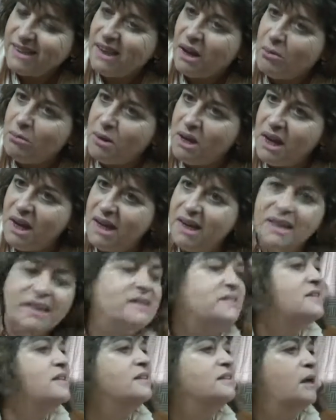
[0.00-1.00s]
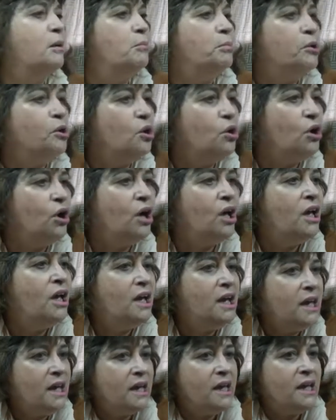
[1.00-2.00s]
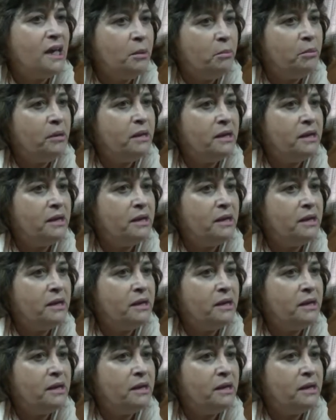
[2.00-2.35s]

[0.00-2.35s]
también, es decir, tampoco eh,